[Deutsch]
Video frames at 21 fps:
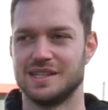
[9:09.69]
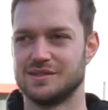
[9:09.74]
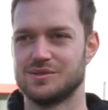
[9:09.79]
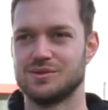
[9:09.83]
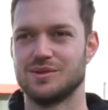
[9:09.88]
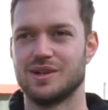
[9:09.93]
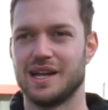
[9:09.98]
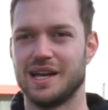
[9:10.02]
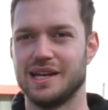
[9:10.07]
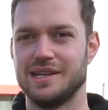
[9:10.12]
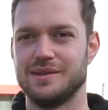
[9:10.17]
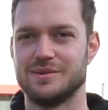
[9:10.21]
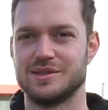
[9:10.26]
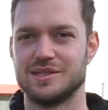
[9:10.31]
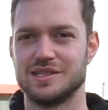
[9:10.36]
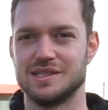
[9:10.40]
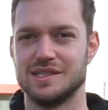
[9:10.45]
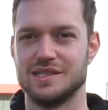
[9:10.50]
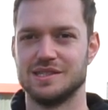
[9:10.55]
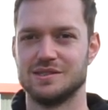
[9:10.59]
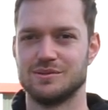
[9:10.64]
also kleine
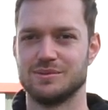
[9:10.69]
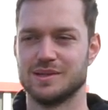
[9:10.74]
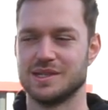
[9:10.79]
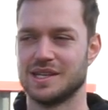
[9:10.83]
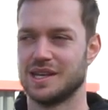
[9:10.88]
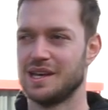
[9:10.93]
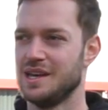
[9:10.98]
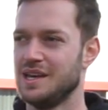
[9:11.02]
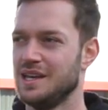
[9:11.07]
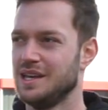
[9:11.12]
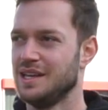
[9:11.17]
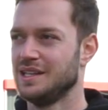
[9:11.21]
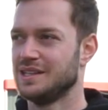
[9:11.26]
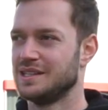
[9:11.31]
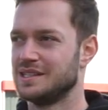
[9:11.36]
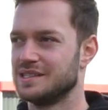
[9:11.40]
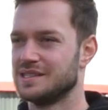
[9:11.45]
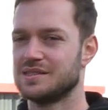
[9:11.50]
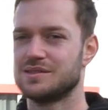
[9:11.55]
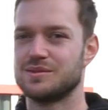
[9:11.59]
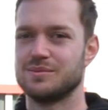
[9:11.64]
Maschinen sprich.
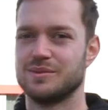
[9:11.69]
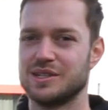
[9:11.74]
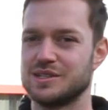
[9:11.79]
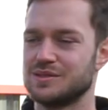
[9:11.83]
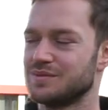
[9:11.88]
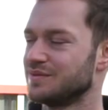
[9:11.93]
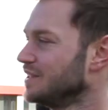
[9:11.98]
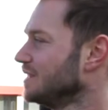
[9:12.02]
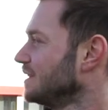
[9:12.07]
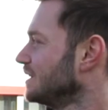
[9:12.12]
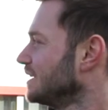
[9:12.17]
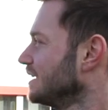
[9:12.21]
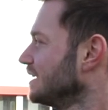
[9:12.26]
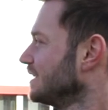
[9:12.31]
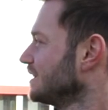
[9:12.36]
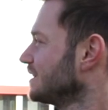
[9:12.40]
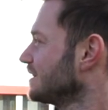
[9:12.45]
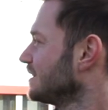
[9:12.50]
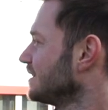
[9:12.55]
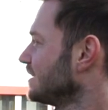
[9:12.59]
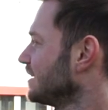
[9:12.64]
Das ist zum Beispiel, wenn da
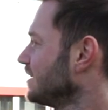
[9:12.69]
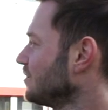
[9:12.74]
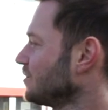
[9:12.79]
hinten der